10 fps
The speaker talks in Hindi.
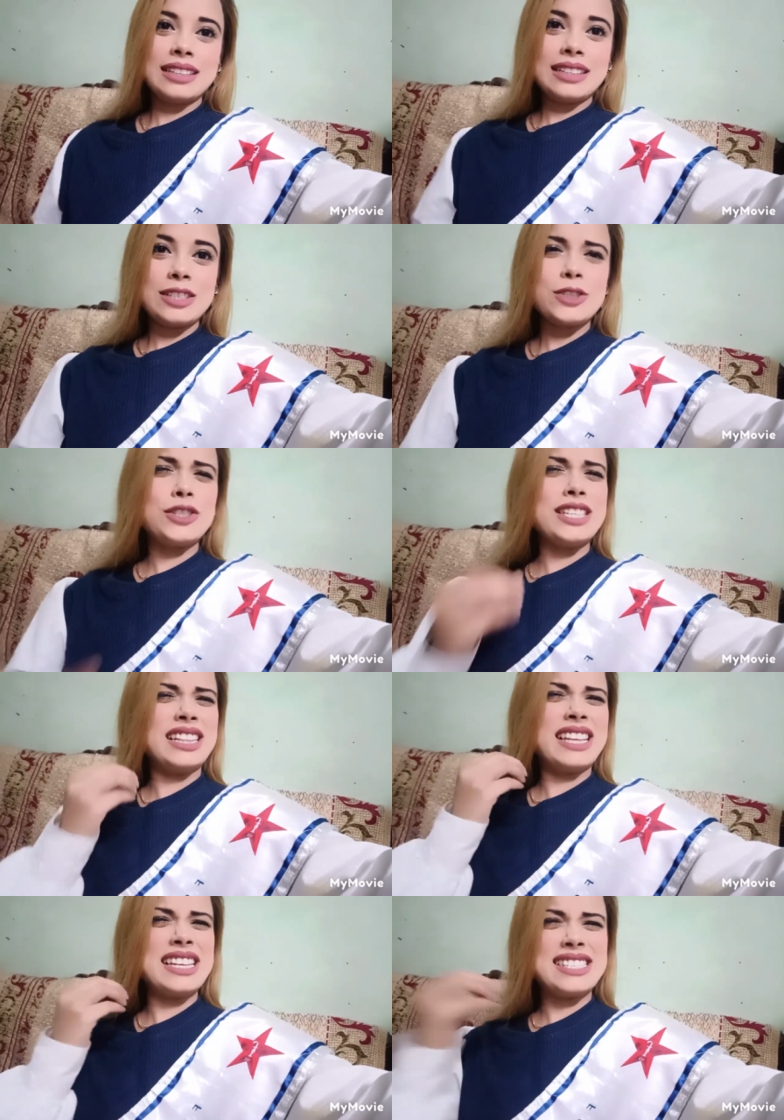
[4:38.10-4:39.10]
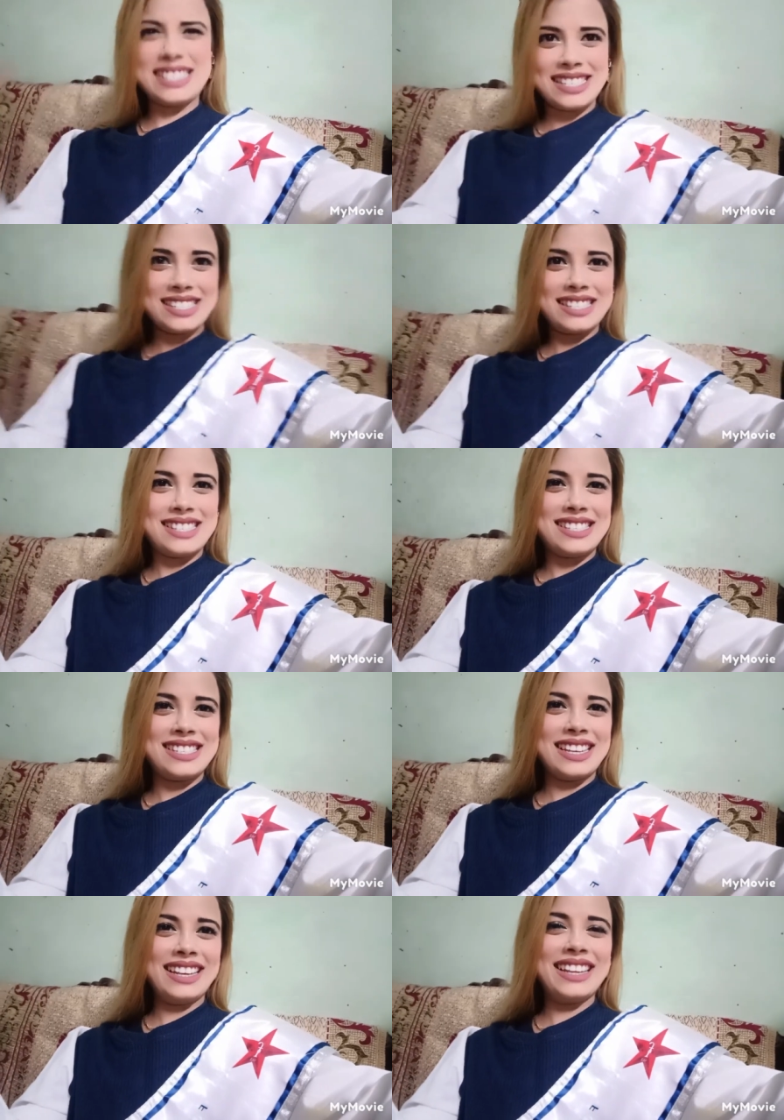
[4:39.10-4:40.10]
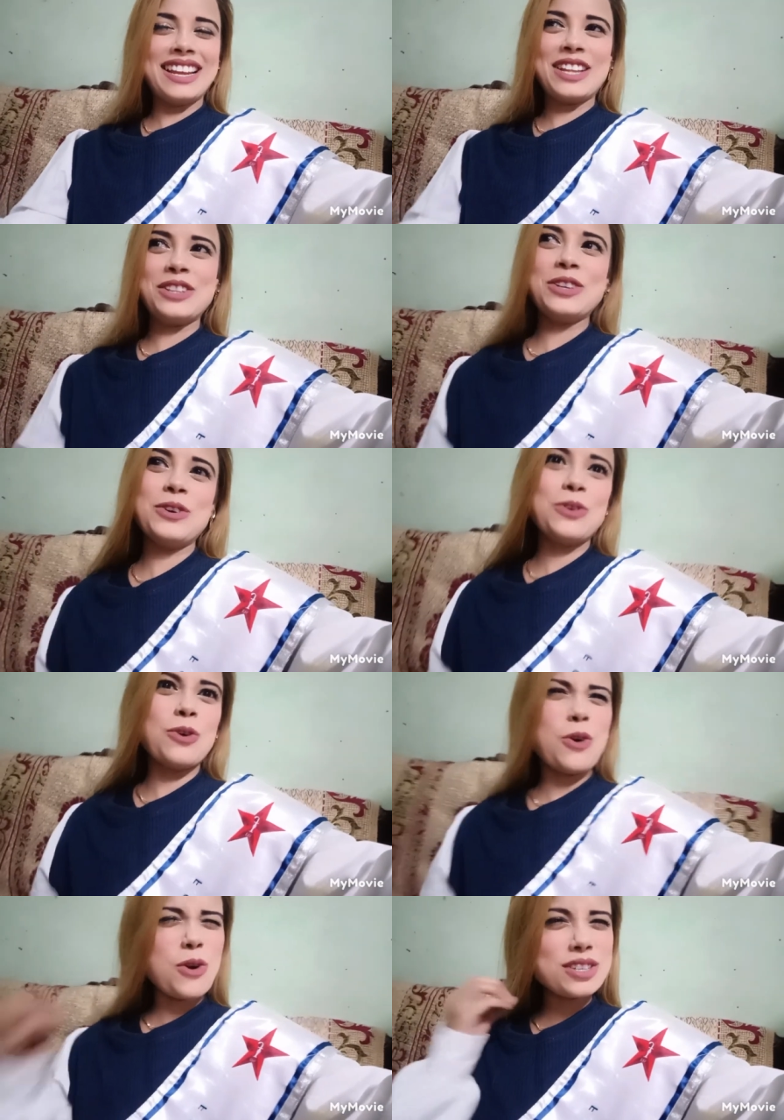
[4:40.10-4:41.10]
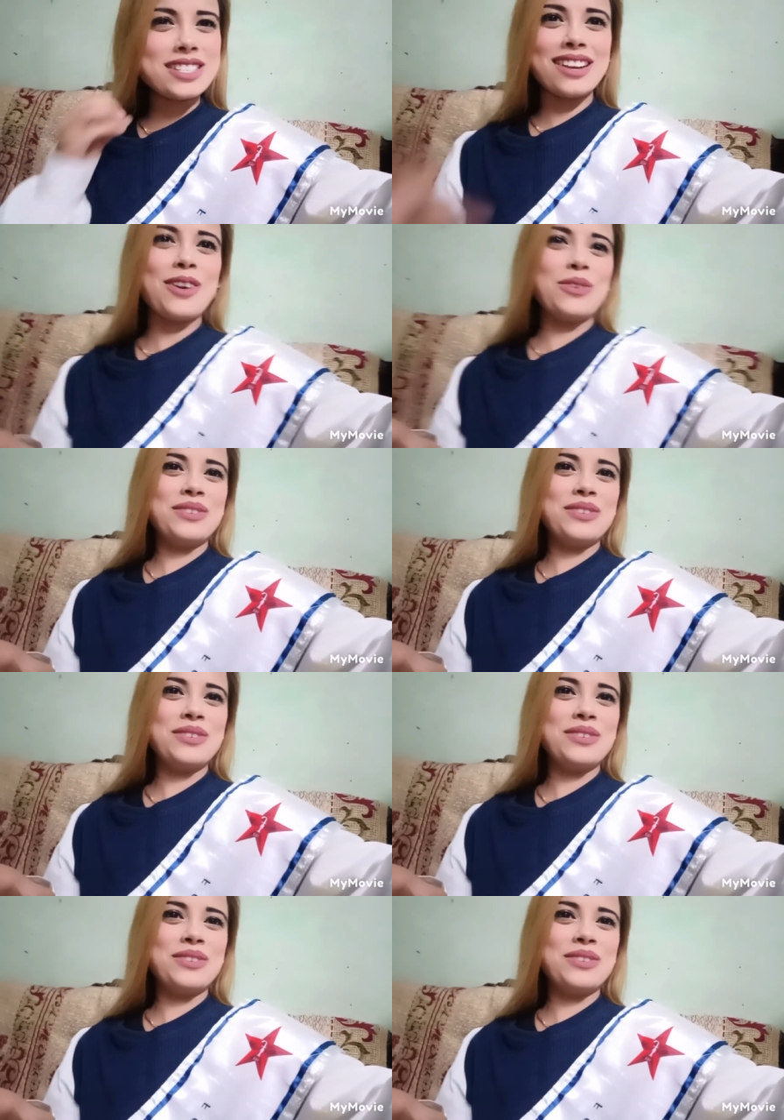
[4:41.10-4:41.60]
जो जलता है जले रहने दो और जलाओ